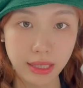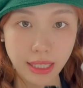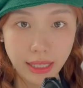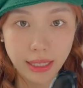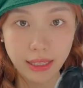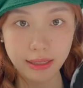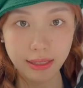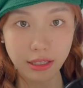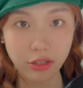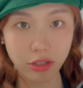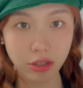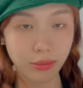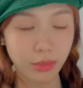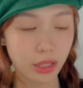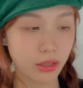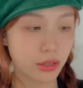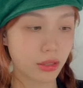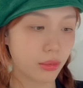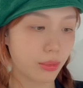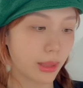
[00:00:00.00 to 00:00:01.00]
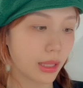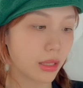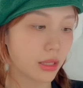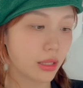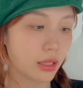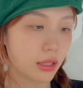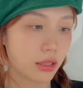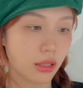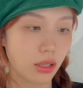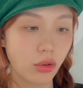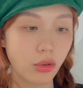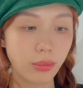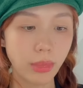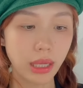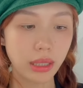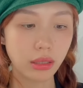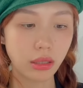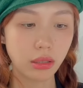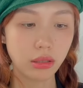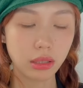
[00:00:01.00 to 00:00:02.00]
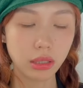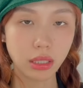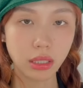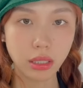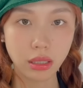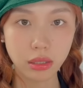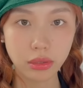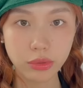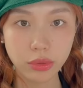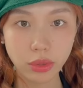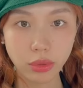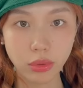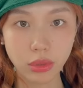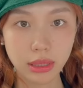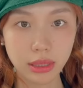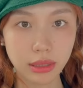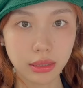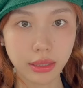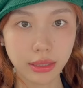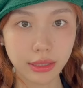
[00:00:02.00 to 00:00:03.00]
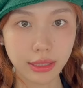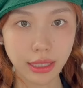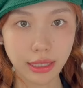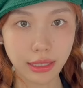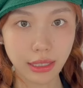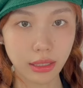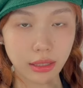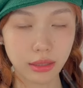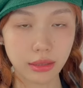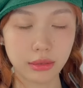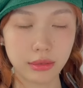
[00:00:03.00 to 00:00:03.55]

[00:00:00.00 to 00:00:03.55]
先看一下 Gentle Monster 吧，然后我买到了那个最火的那个 Dada，